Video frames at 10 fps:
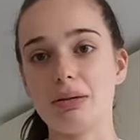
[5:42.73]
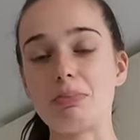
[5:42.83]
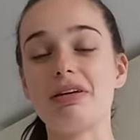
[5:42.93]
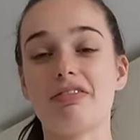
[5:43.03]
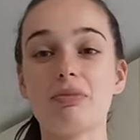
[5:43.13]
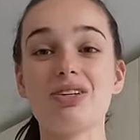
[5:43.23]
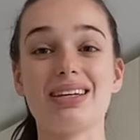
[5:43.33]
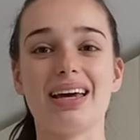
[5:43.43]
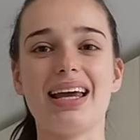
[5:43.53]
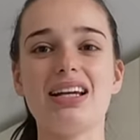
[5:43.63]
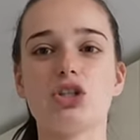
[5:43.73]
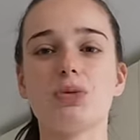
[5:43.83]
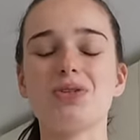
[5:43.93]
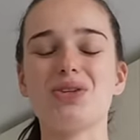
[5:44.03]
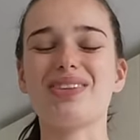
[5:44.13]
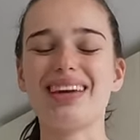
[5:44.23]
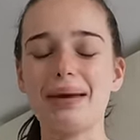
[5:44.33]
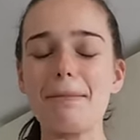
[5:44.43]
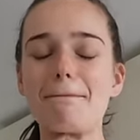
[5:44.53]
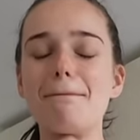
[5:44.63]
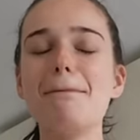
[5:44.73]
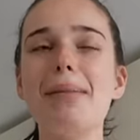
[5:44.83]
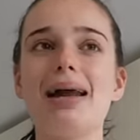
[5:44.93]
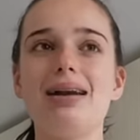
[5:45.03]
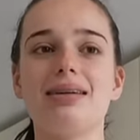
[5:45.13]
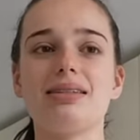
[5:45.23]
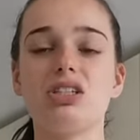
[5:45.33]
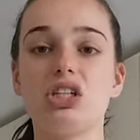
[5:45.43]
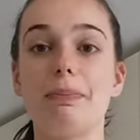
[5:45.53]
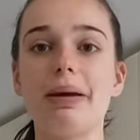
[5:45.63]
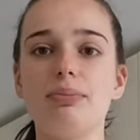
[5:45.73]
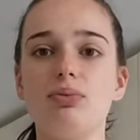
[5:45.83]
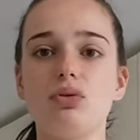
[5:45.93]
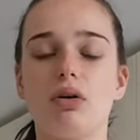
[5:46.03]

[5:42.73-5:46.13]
mais vraiment c'est réel, je me sens très mal si j'ai pas bu.